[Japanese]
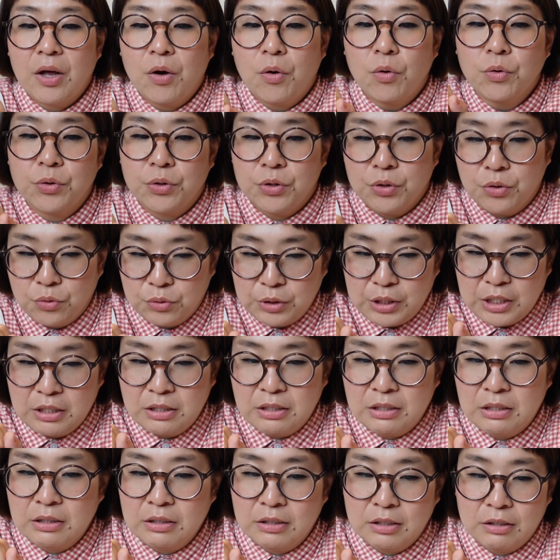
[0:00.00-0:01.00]
おくようにっ
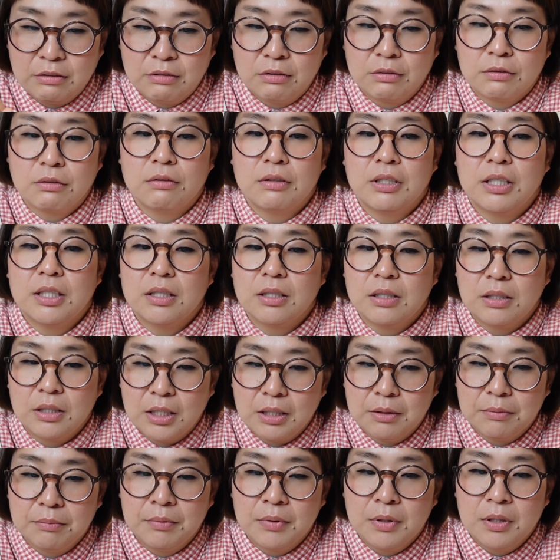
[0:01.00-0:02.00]
ていうことです
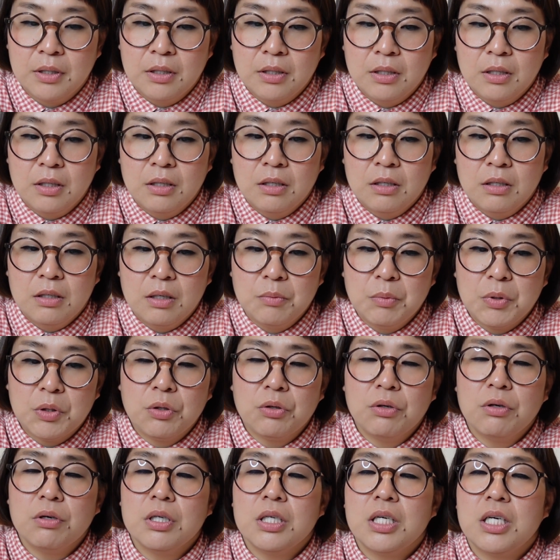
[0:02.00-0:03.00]
ね。で、も
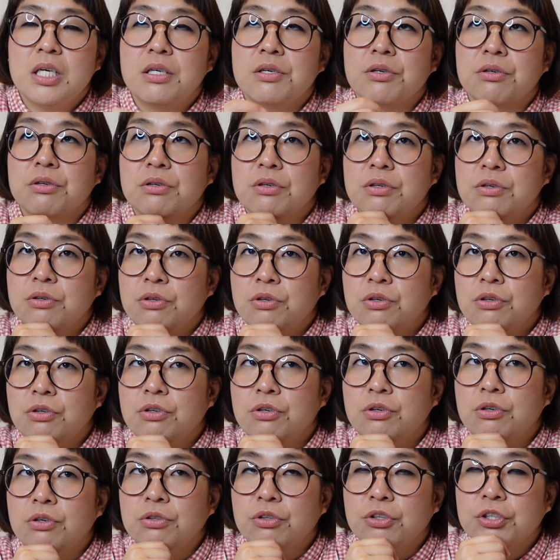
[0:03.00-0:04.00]
特に移植
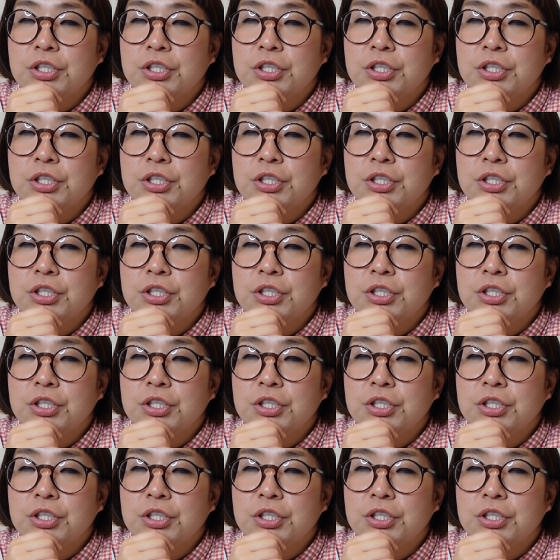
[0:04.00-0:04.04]
後